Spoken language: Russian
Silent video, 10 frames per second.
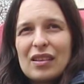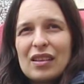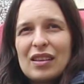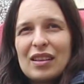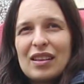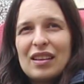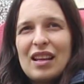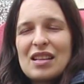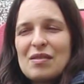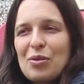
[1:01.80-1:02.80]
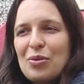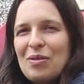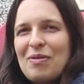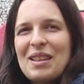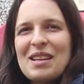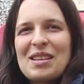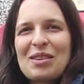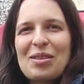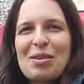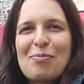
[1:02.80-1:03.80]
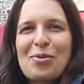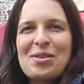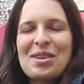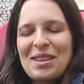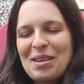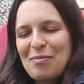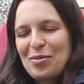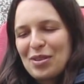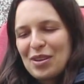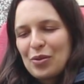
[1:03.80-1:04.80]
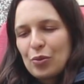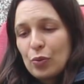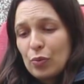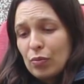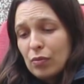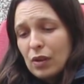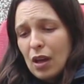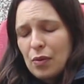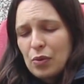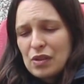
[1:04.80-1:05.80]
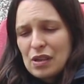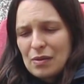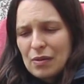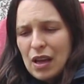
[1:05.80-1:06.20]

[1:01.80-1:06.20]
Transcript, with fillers: эту все не видно. Да, сверху не видно, если кто-то бросит там бутылку. Ну, так вот здесь.